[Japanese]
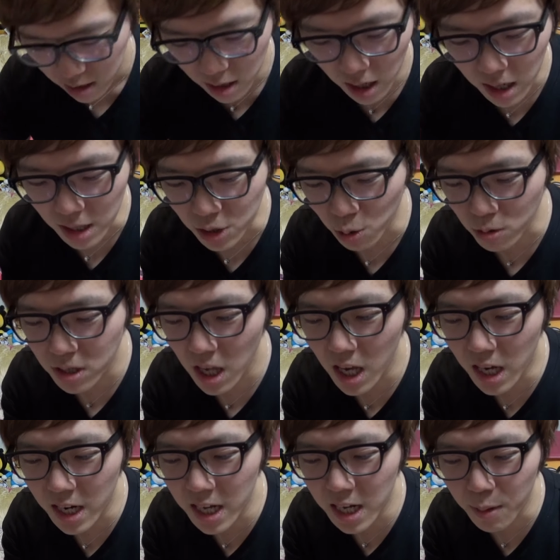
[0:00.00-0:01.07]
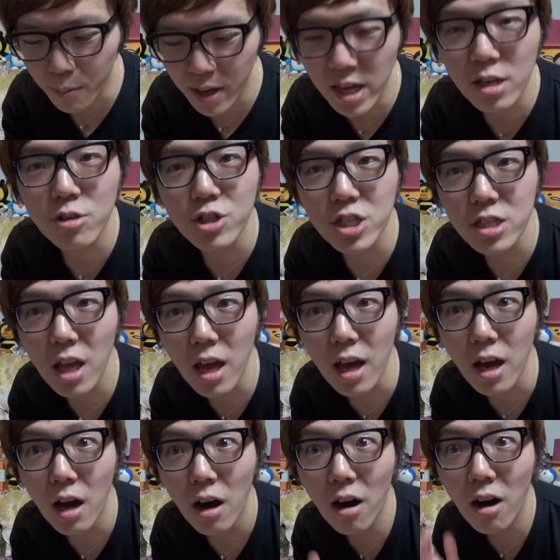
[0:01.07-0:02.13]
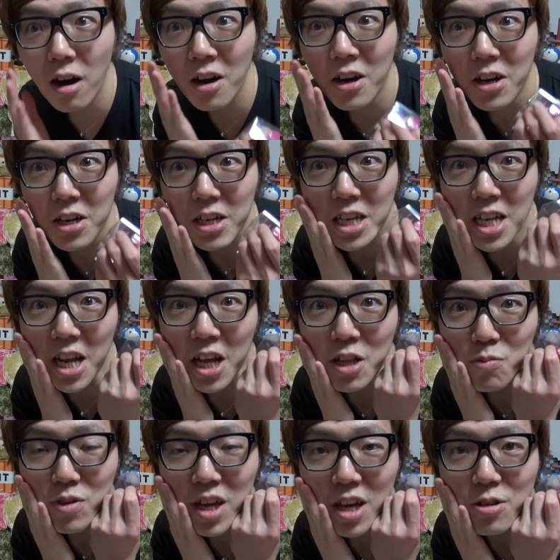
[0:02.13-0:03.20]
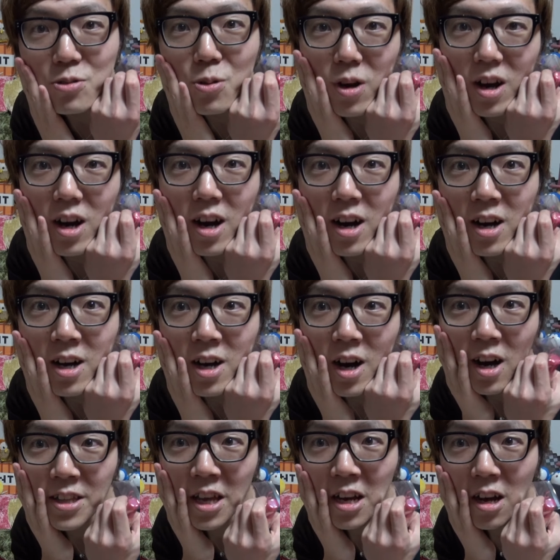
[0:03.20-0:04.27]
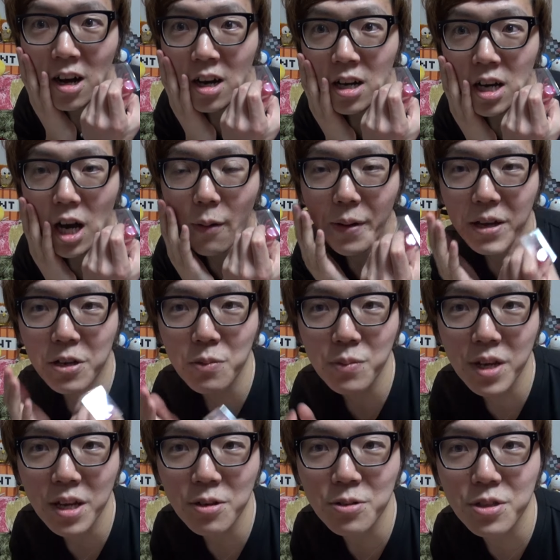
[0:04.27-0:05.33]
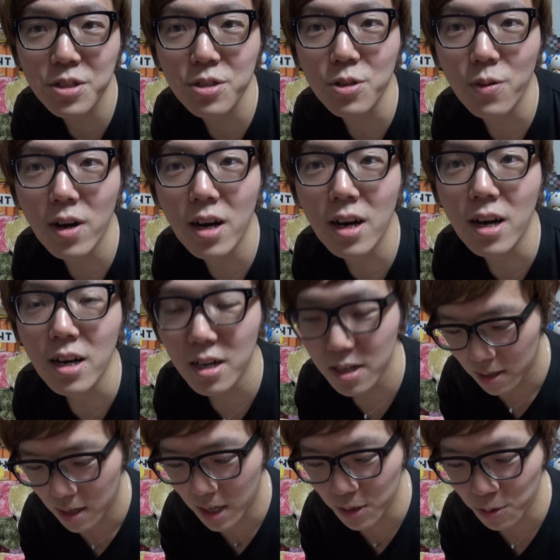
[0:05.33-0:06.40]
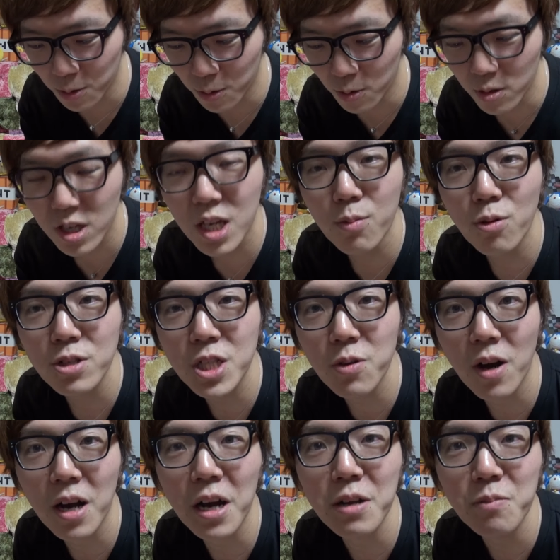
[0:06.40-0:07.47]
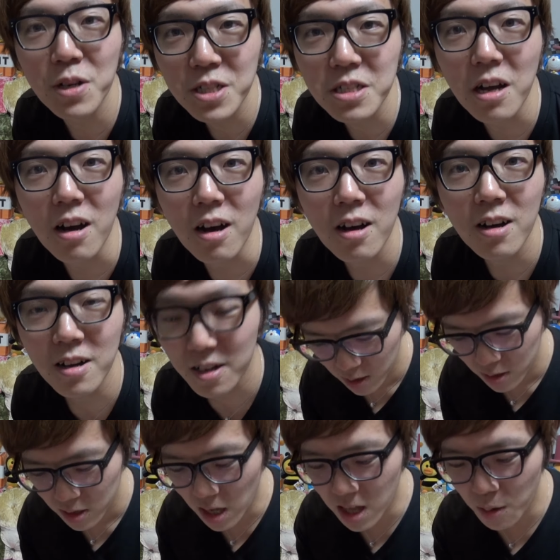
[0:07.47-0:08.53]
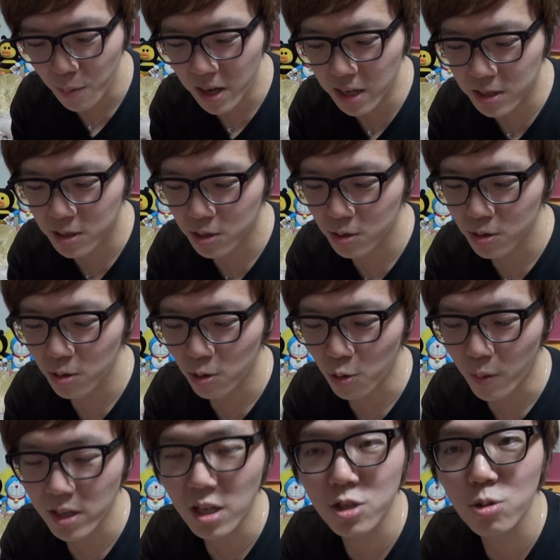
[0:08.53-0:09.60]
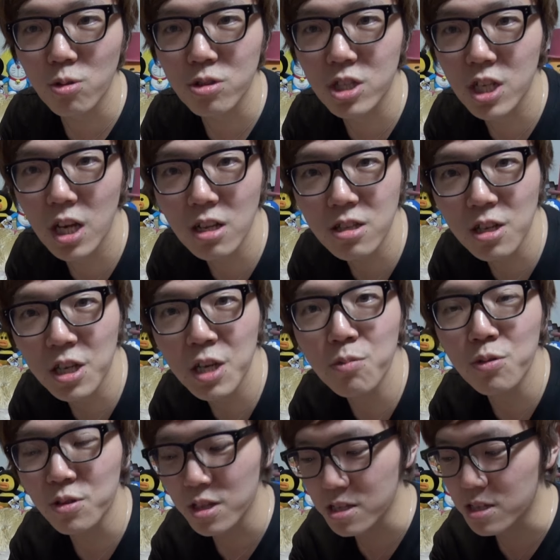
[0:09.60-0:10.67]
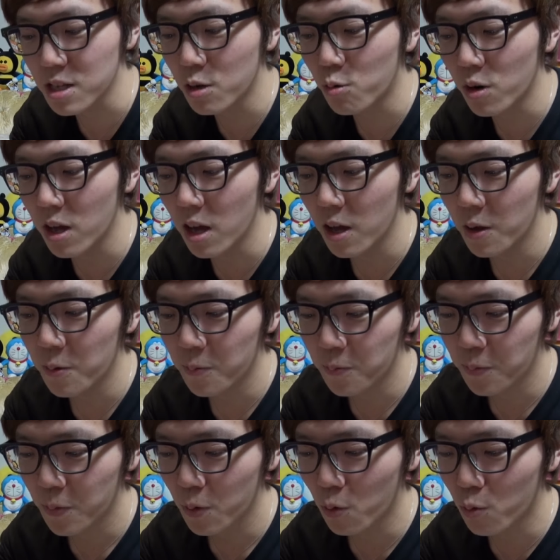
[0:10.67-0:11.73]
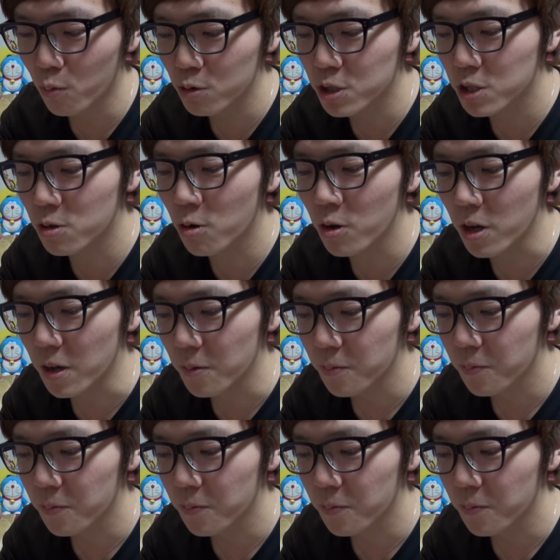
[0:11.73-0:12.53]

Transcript: だから女性がなんかメイクしてあっ綺麗に見えるとか、あなんか可愛く見えるっていうのはあのー、気持ち分かりました。ただメイクするのとまたちょっと違った気分ですね、これ面白い。